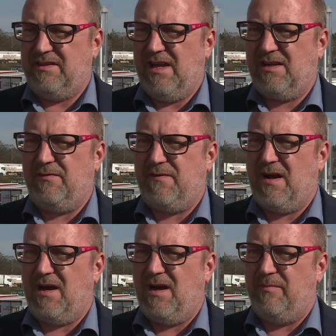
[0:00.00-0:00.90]
Die
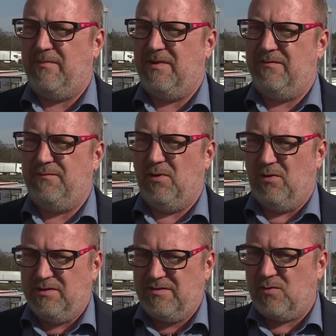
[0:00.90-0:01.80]
Lkw-Fahrer haben für
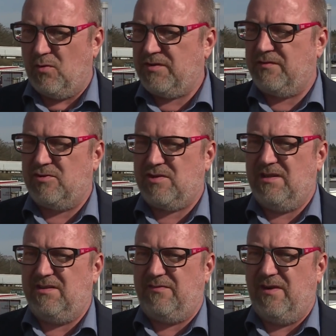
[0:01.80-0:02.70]
uns großes
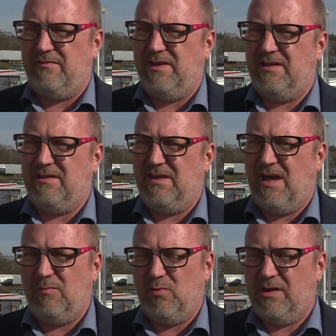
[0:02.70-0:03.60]
Verständnis, weil wir ihnen ja
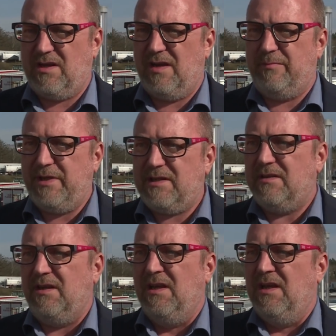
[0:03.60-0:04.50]
alle Möglichkeiten bieten.